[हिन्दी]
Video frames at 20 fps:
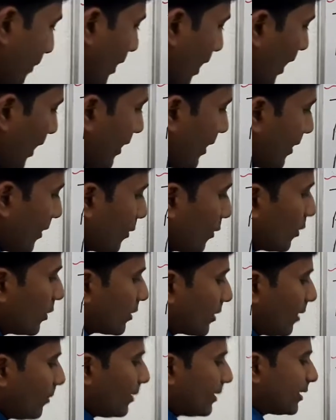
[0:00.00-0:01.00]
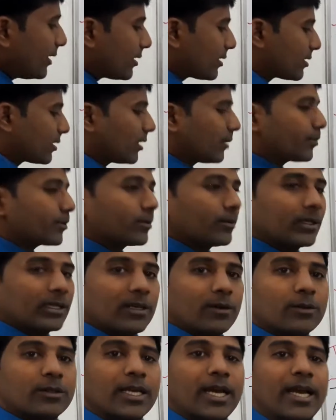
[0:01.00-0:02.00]
अंडरग्रोथ का मतलब सरप्स
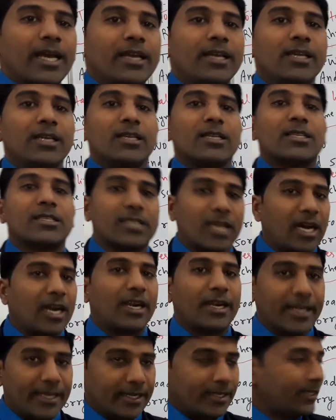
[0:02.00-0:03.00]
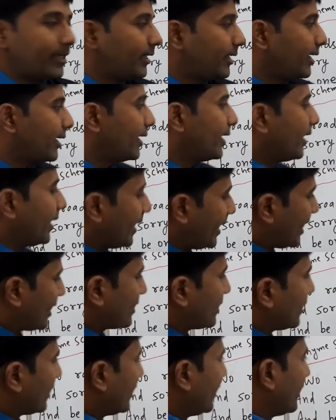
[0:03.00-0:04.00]
मतलब होता है झाड़ी ठीक है
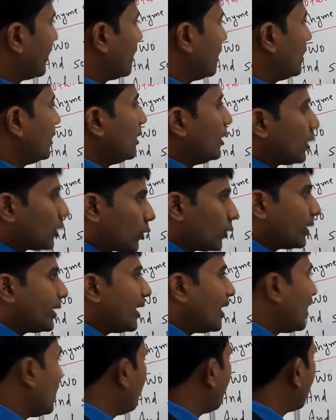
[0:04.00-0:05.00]
याद रखिएगा तो यहाँ